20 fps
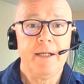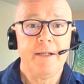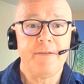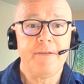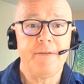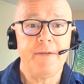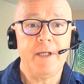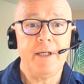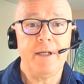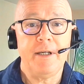
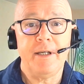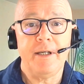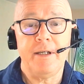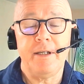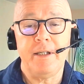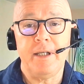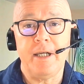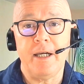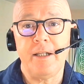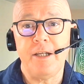c'est,
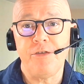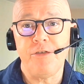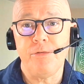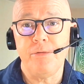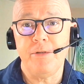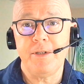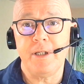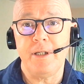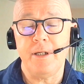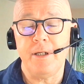il y a des
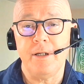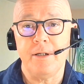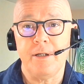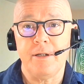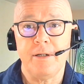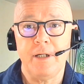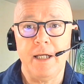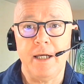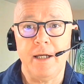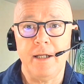choses qui, euh,
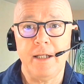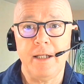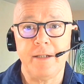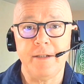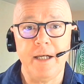la, la,